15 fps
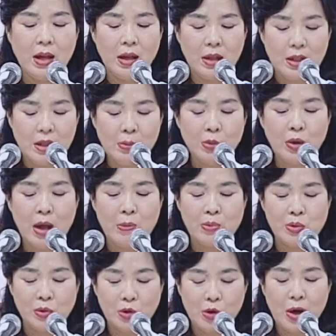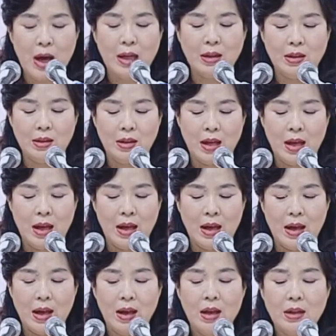일부에
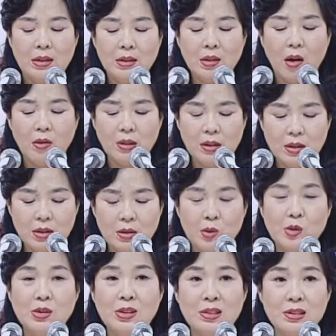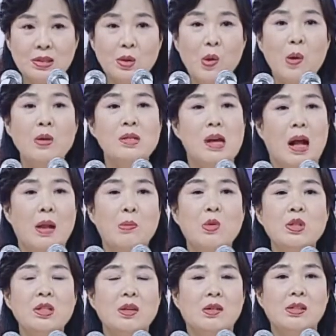불과했는데 그 어린이들도 스스로
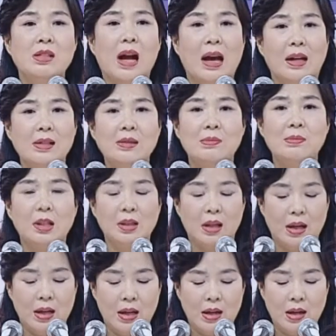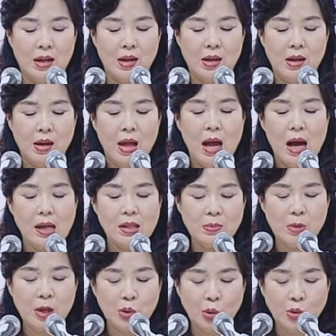잘못인 것을 알았습니다.
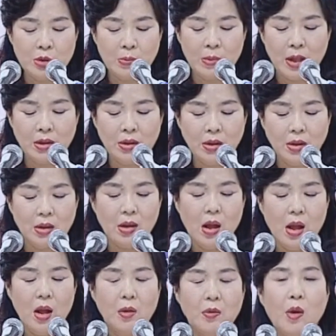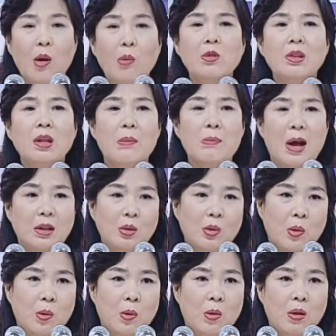하지만 요즘에는 너무나
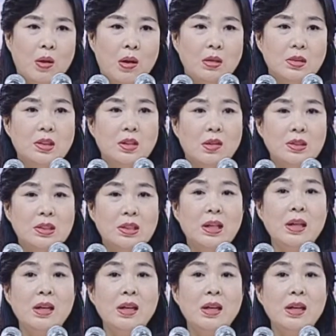많고 그것이